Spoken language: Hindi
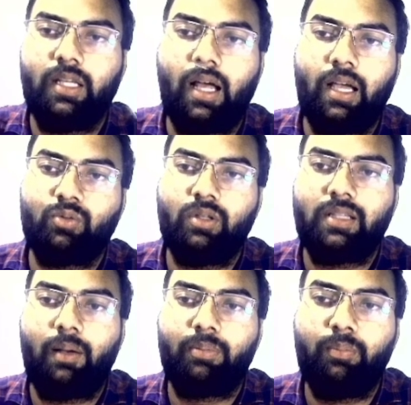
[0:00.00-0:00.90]
रहा स्टूडेंट्स
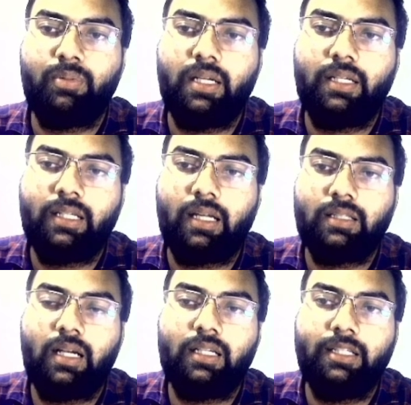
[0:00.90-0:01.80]
आपके पी e का
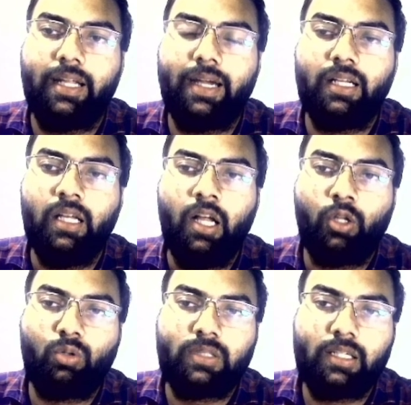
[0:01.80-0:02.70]
रिजल्ट की डेट
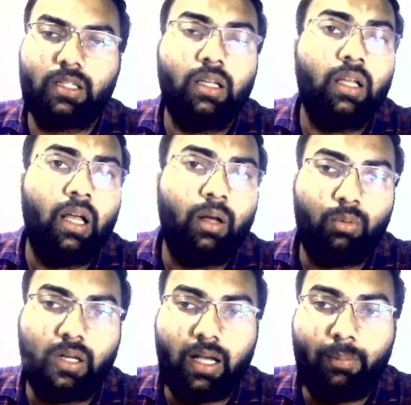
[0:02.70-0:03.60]
तो सर
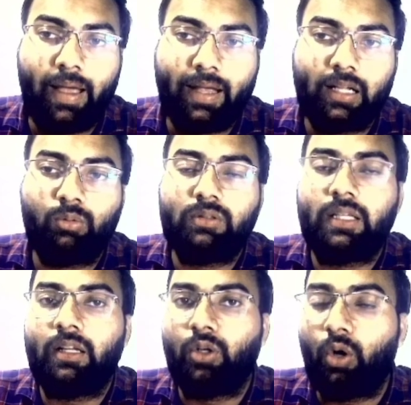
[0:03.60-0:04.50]
बोले कब आएगा तो
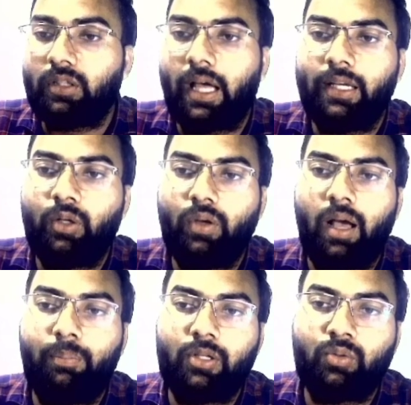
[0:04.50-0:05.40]
सर नौ तारीख को
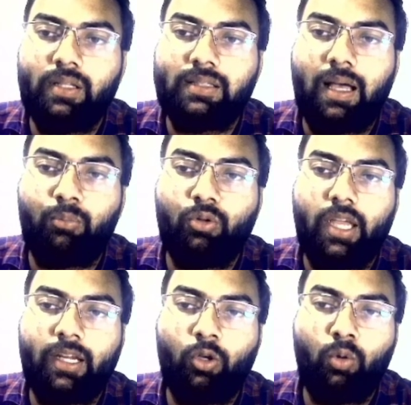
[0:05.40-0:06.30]
यहाँ पर स्टूडेंट्स आपको
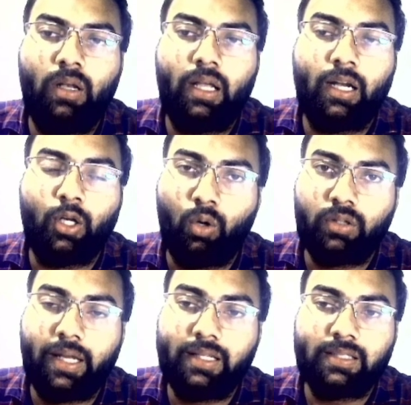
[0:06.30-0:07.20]
देखने को मिलेगा नौ
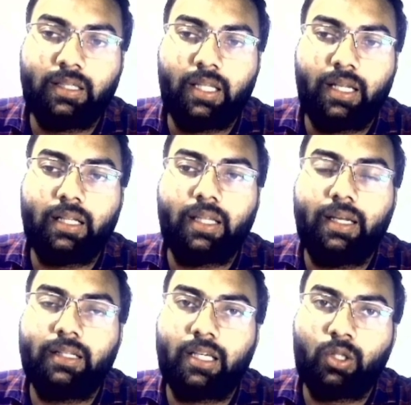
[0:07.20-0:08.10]
तारीख से तेरह
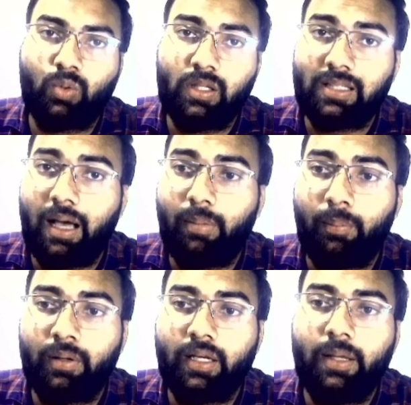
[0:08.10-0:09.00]
तारीख तक स्टूडेंट्स आप
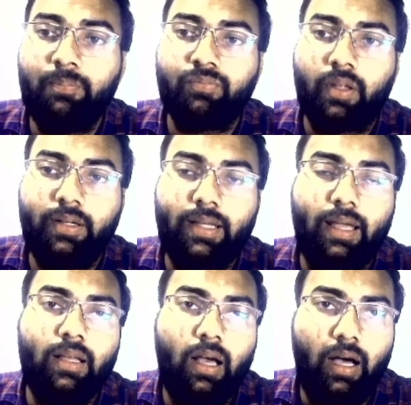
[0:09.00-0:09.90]
अपने ठीक है
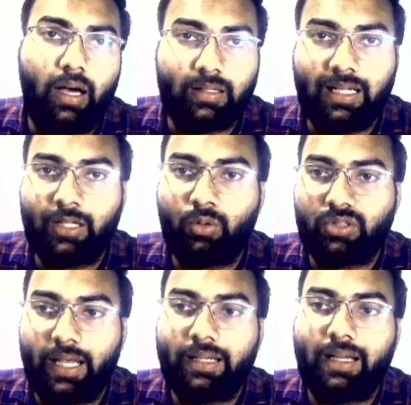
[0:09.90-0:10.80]
रिजल्ट को
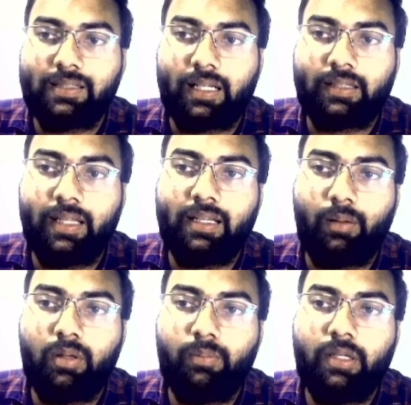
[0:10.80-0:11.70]
चेक कर सकते हैं
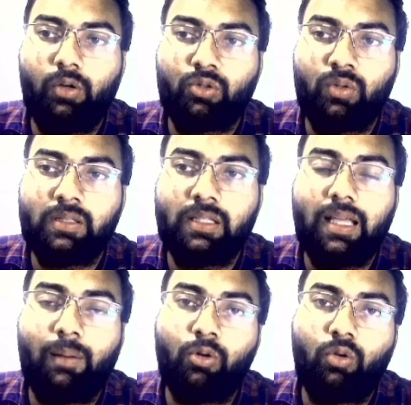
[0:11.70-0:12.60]
कभी भी और स्टूडेंट्स यदि
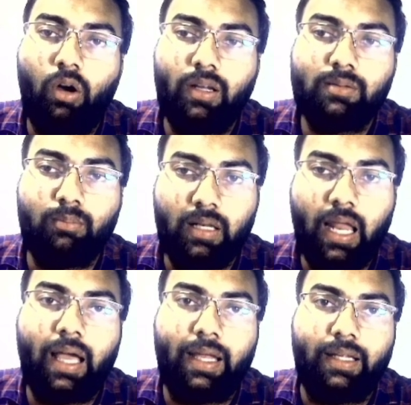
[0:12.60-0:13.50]
आपको कॉलेज
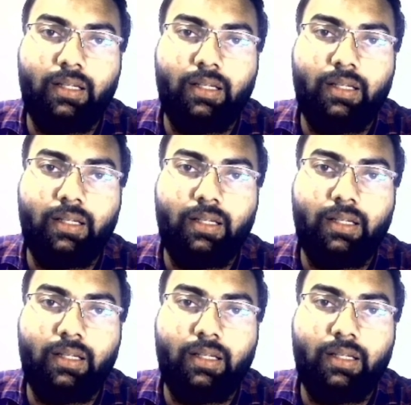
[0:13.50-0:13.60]
मिला है